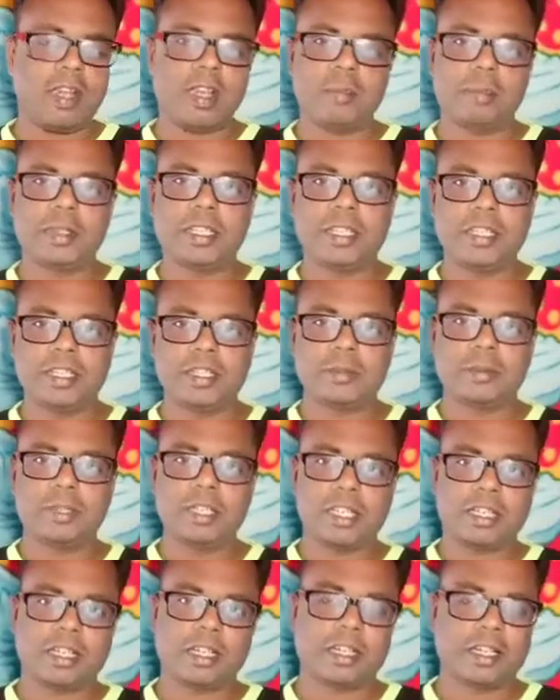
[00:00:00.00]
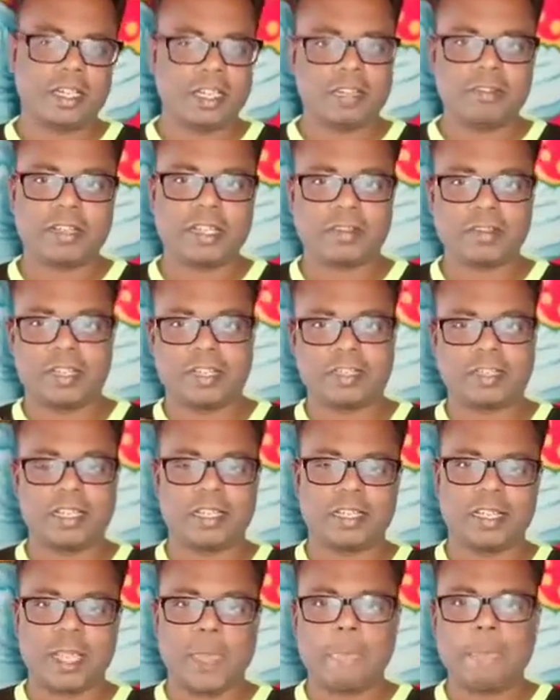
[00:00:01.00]
அப்படி ஊழியக்காரங்கள்லாம்
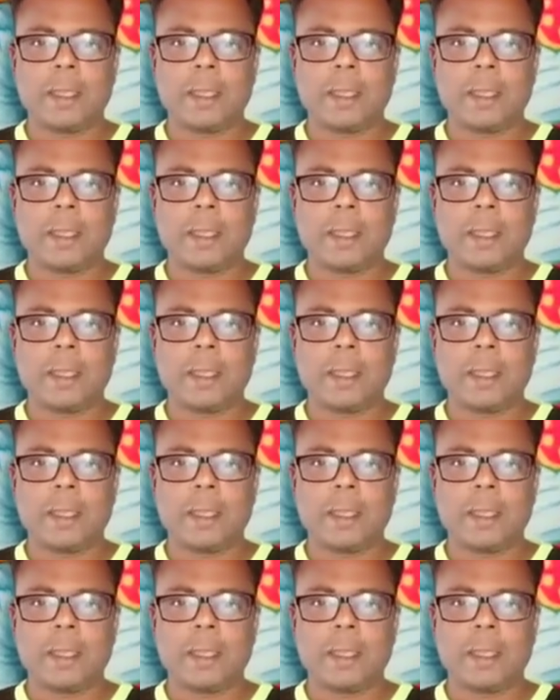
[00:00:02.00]
வரவேற்பாங்க